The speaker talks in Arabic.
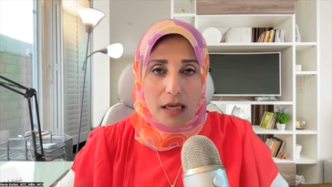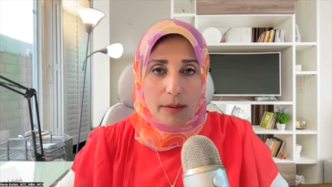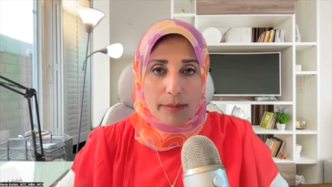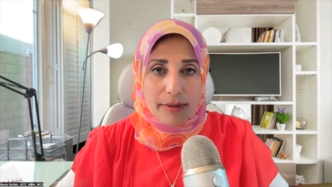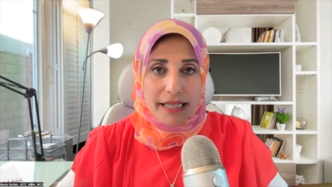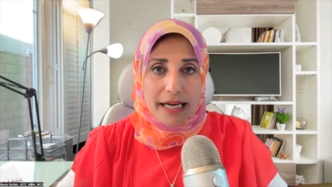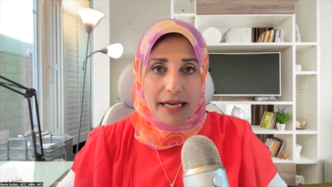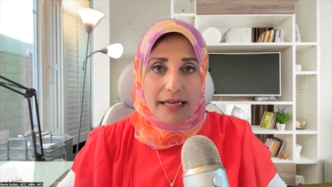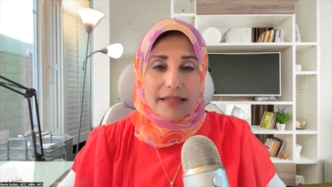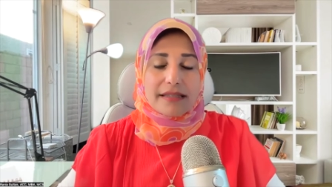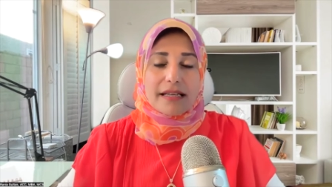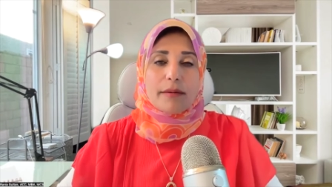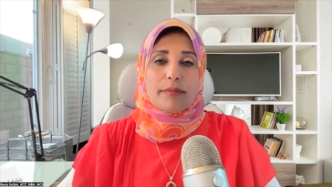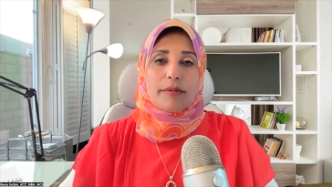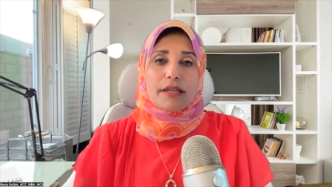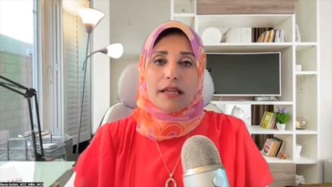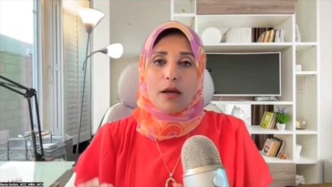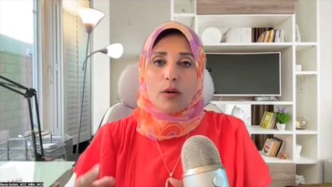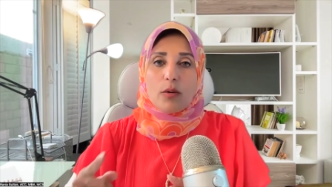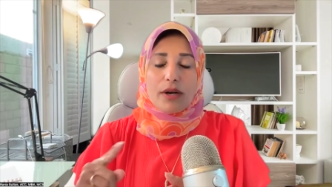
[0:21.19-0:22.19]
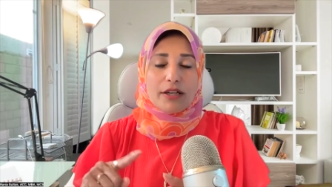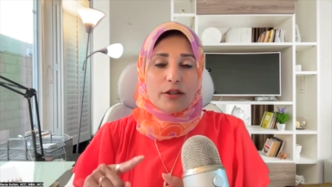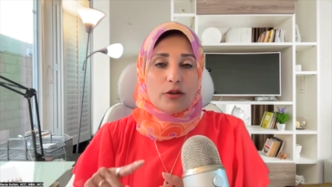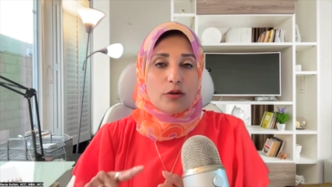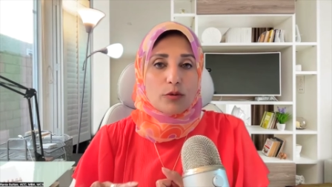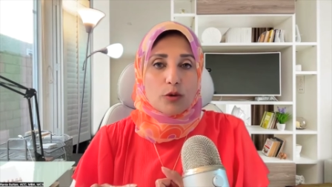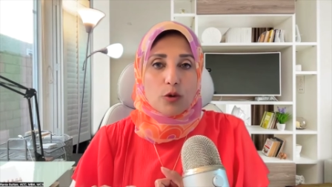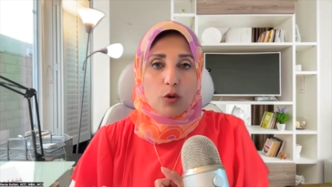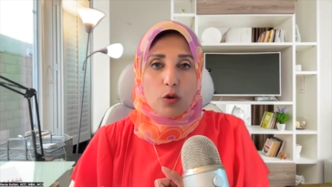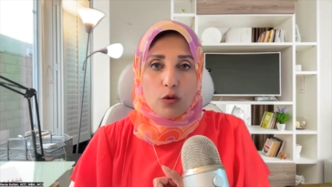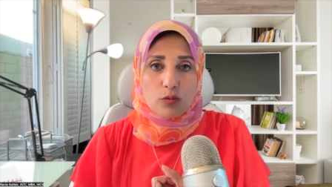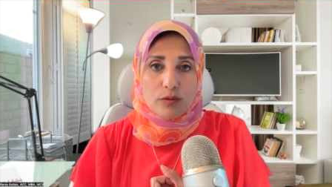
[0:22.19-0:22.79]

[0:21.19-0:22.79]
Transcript: بتاعتنا بيلاوعيوا بيروحوا